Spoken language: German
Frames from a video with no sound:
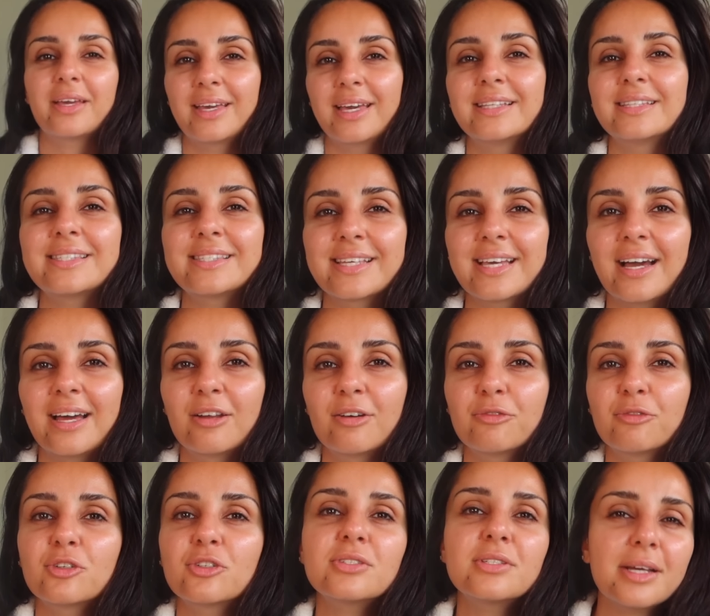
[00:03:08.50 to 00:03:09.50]
kennt sie alle
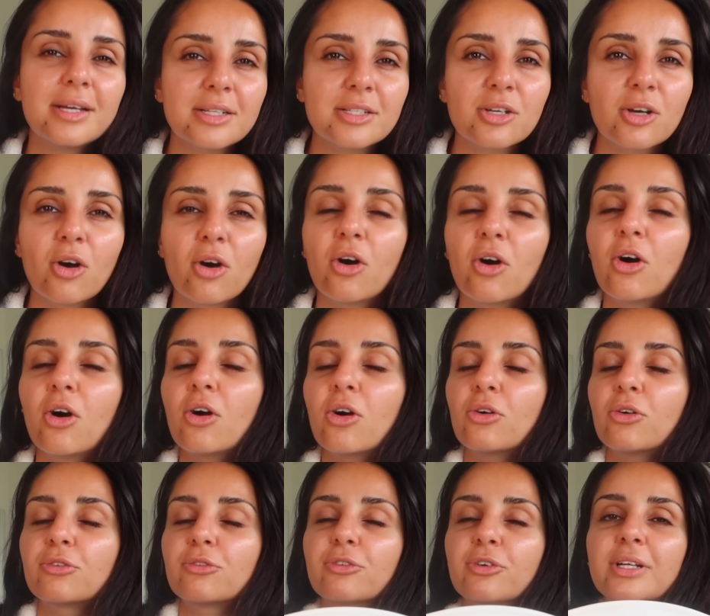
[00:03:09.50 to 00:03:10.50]
von TikTok
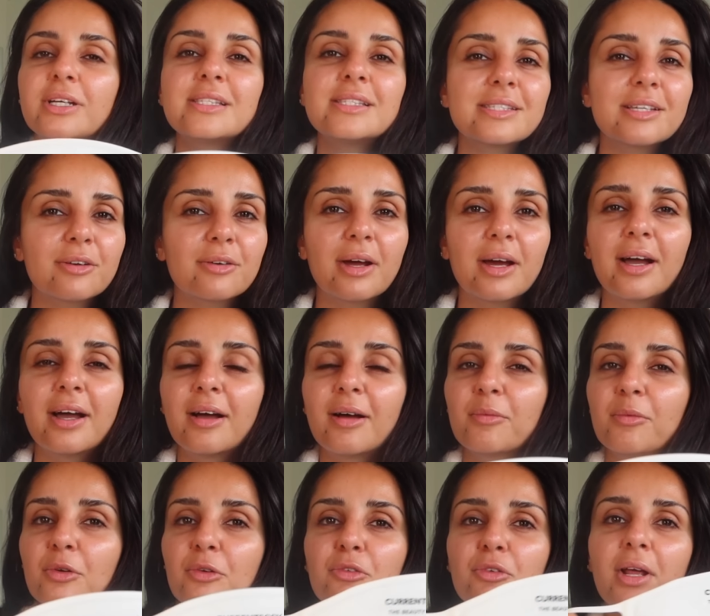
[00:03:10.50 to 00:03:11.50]
und von
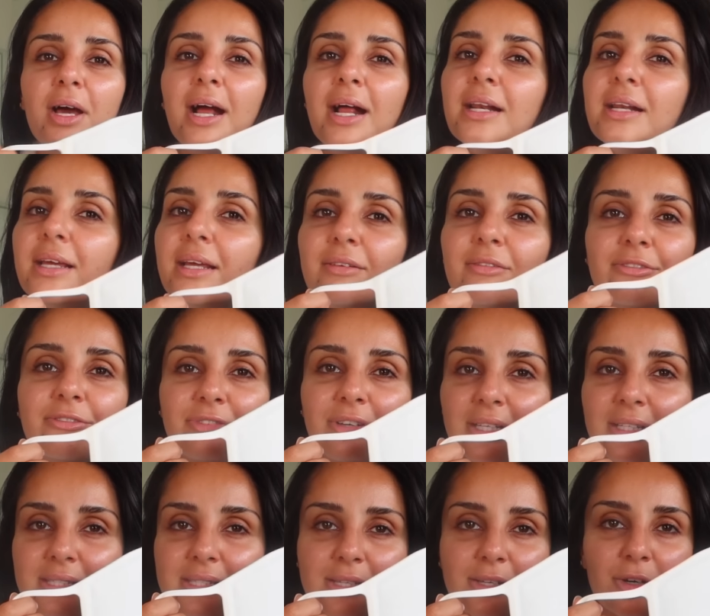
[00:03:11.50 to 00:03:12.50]
Instagram und von all den
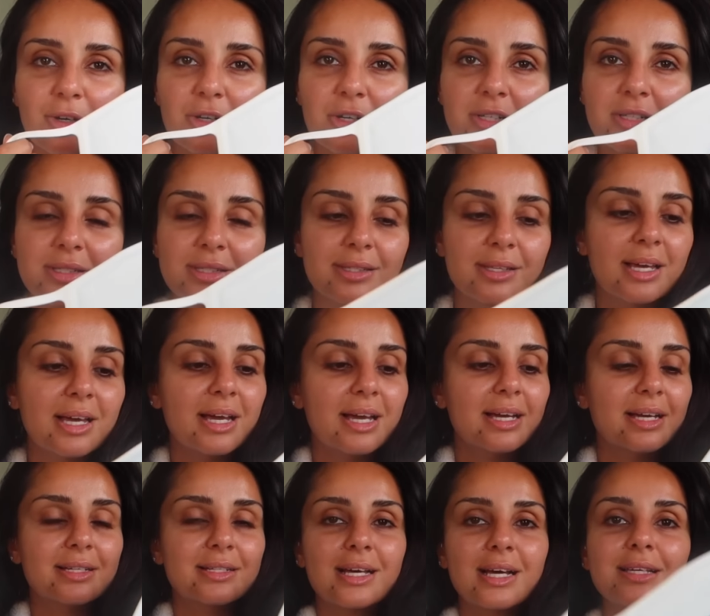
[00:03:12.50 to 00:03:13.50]
Fancy Girls
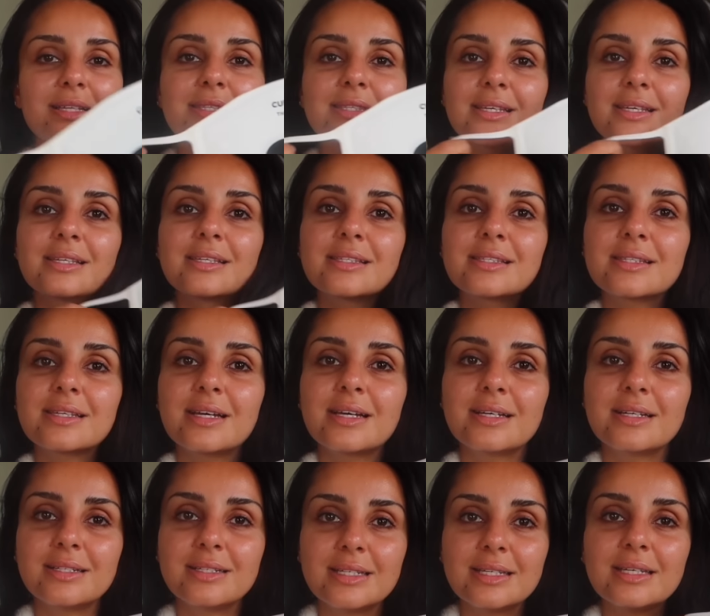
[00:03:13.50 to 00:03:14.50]
das ist
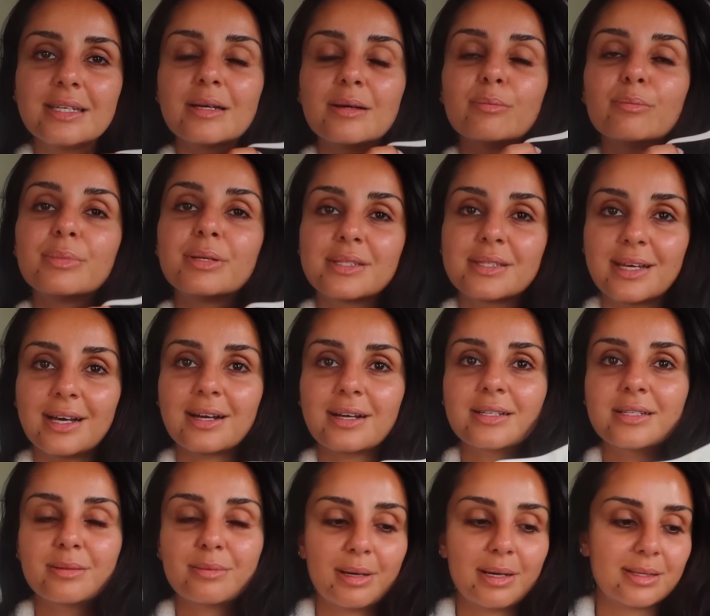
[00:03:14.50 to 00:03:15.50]
die
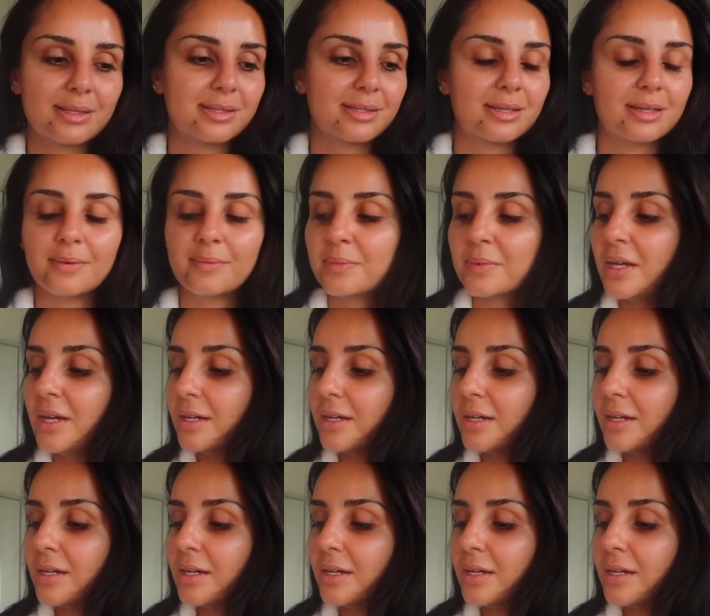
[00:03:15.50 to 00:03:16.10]
besagte Maske.